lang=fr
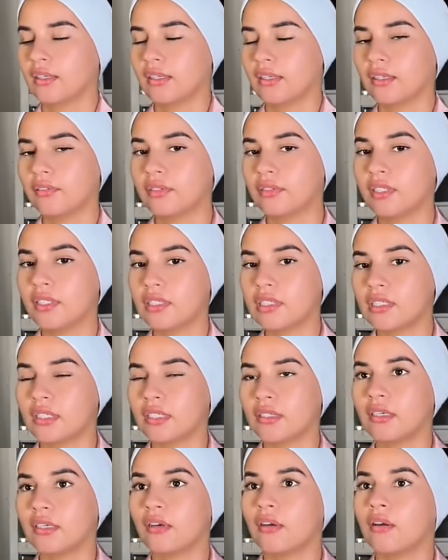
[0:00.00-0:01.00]
Les filles,
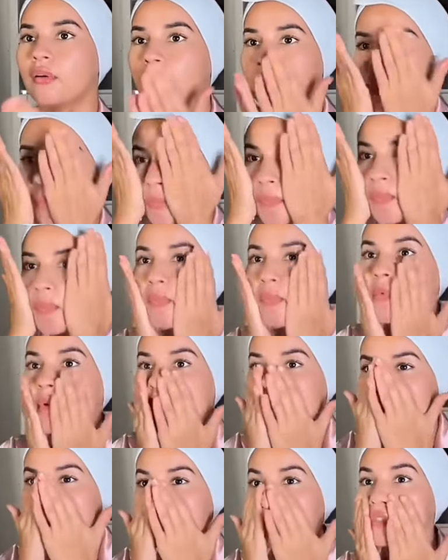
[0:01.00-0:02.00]
j'ai
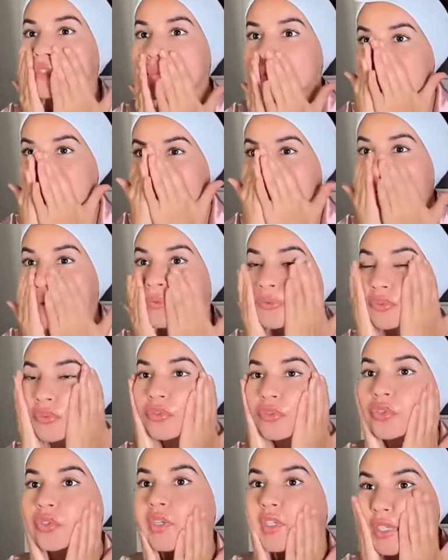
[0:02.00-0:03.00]
euh, reçu un truc
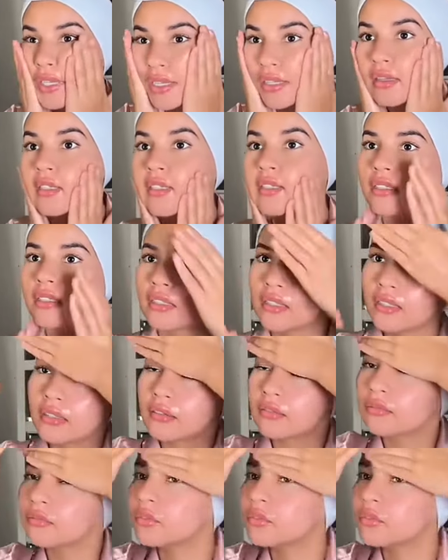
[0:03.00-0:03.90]
que je suis en train de tester.